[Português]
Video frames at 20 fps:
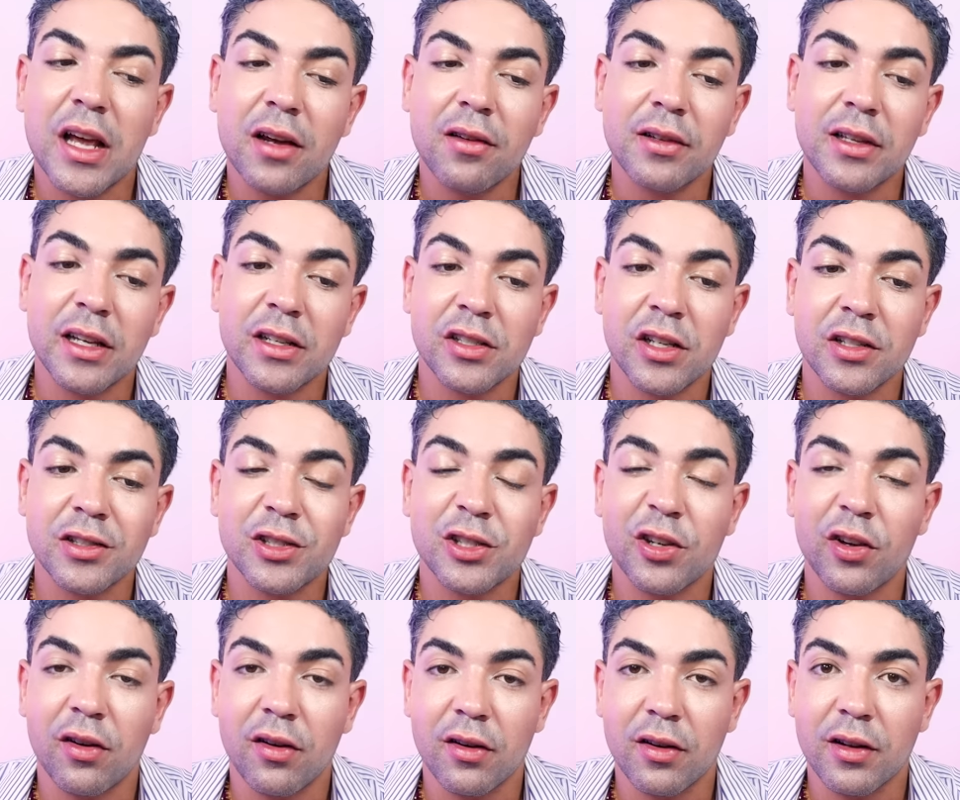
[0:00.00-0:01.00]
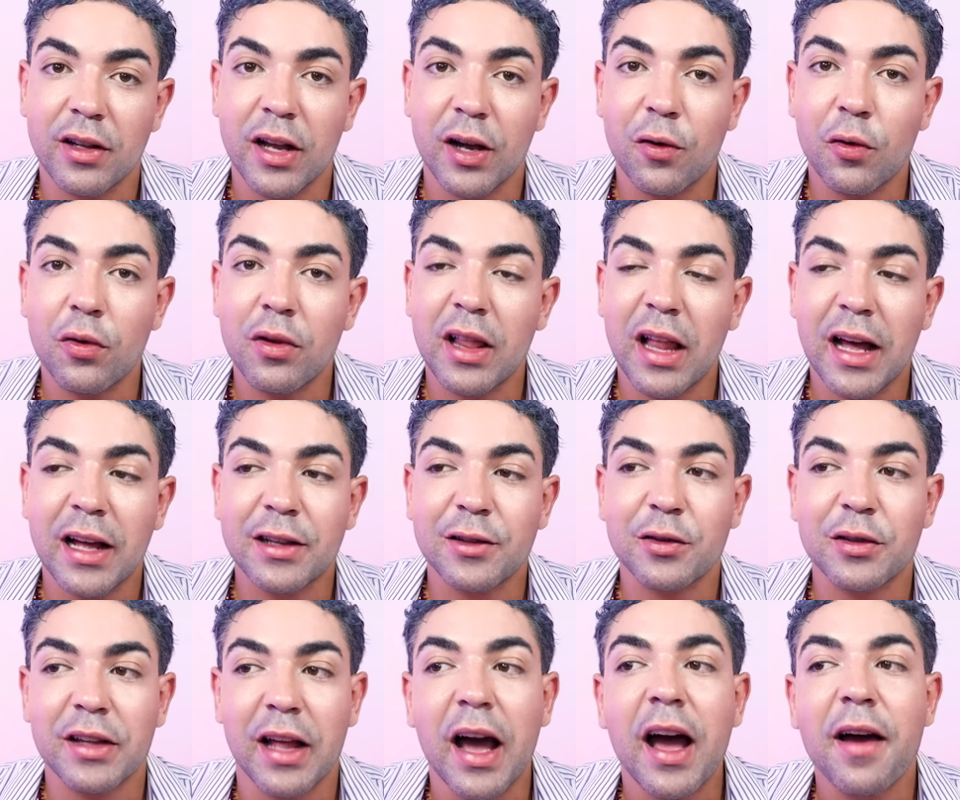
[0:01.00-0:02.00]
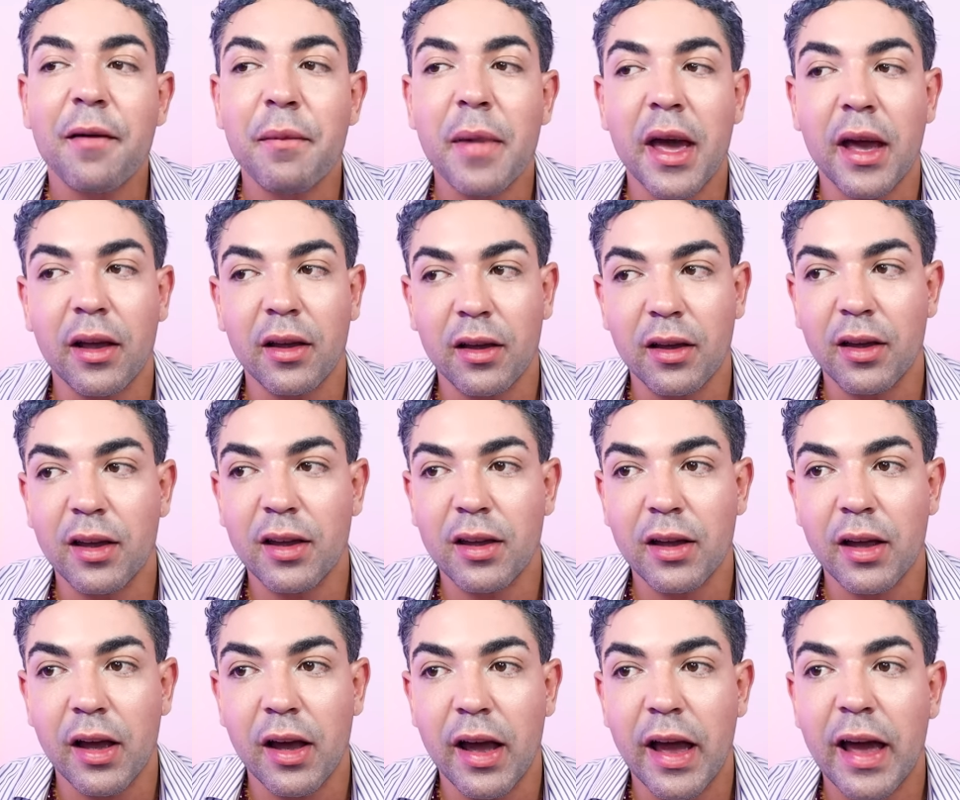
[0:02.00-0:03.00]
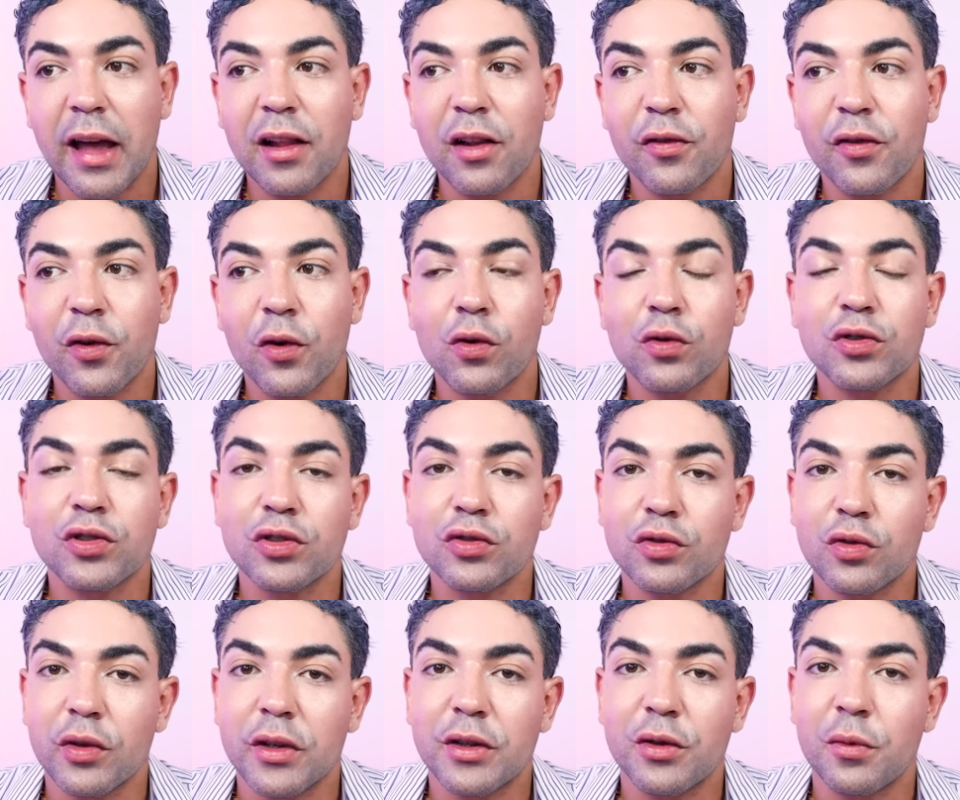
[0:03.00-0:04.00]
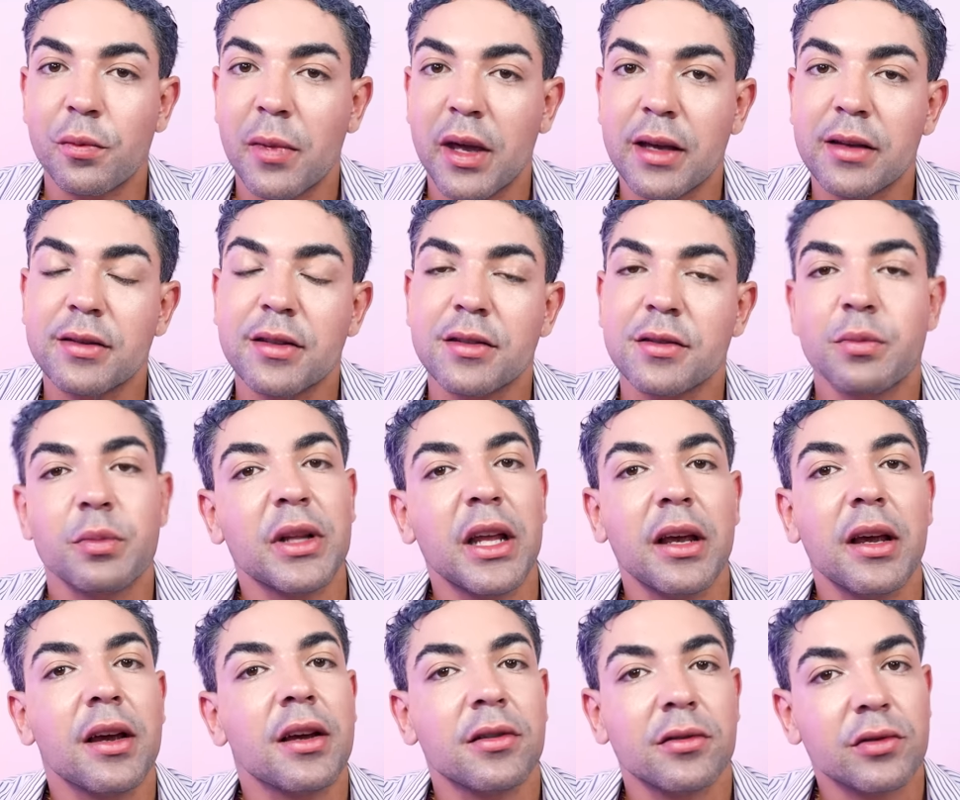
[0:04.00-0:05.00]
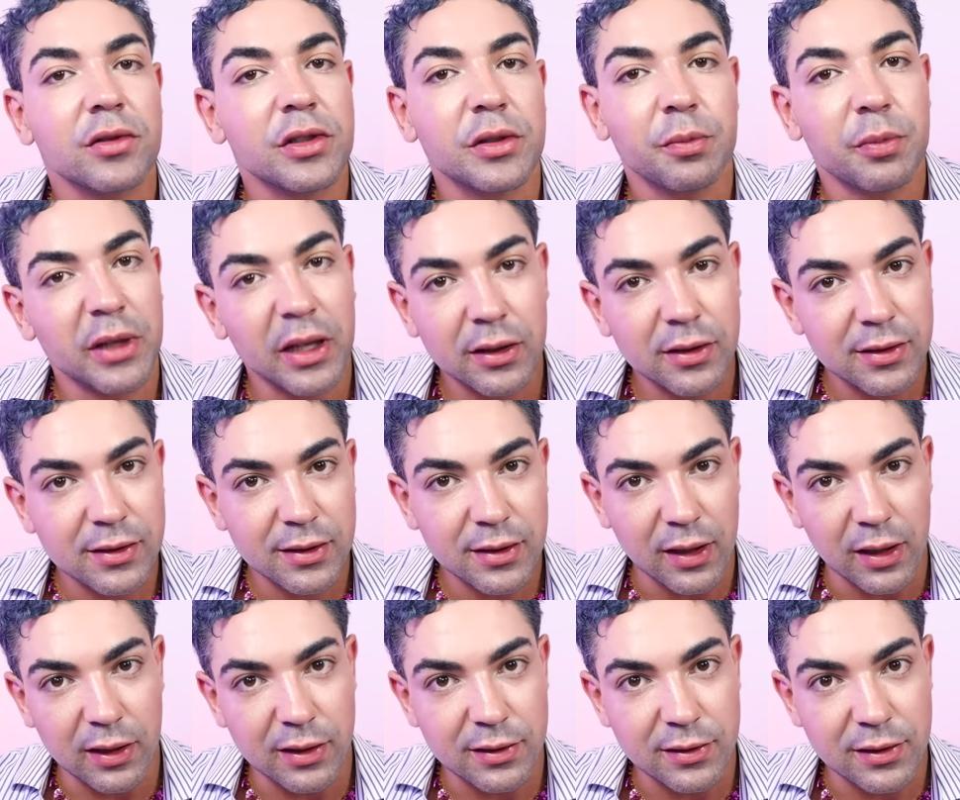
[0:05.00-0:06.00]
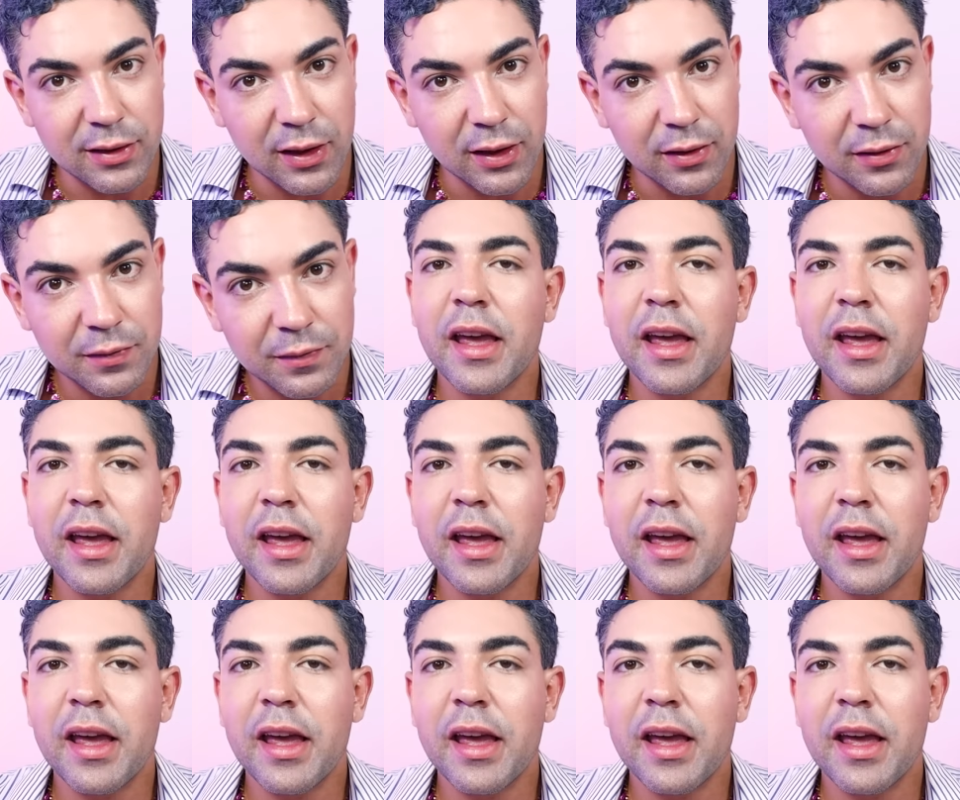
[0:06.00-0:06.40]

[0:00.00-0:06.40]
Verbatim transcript: Já quando a gente olha o lado da Meguinha, ela ficou 18 meses brincando de princesa.